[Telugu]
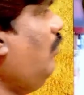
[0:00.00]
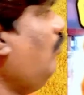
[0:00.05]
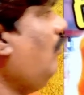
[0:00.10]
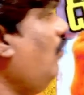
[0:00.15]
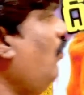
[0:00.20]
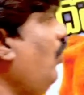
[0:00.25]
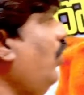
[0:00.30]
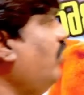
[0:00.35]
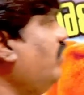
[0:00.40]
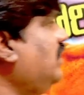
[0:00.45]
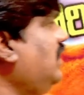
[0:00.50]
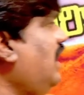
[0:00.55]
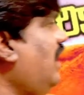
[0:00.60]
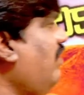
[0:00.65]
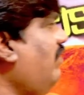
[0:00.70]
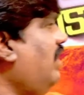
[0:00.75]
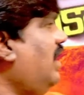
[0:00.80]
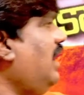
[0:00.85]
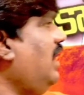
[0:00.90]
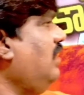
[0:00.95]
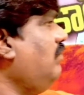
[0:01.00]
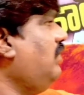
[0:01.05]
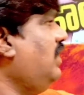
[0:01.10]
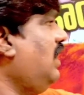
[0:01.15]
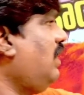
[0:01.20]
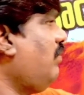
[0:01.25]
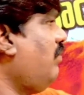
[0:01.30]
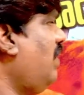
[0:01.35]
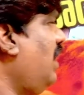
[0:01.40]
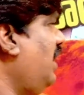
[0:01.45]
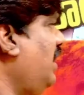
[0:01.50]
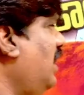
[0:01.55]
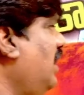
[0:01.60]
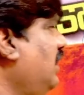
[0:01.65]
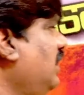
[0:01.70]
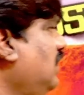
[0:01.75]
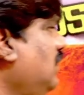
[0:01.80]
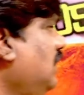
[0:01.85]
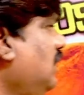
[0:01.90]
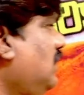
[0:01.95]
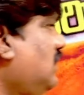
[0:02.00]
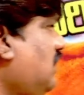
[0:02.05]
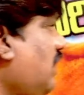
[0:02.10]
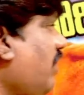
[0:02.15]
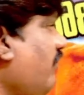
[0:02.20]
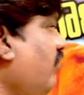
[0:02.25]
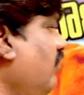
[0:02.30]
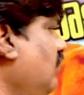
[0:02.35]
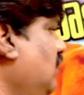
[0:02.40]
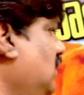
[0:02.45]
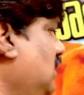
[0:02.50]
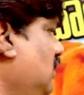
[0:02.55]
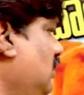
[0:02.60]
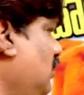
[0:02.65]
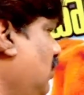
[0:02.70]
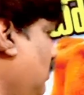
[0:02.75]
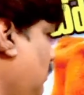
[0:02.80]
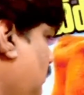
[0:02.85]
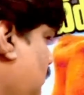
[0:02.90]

మూడవ దేవాలయం నిర్మాణానికి సర్వం సిద్ధం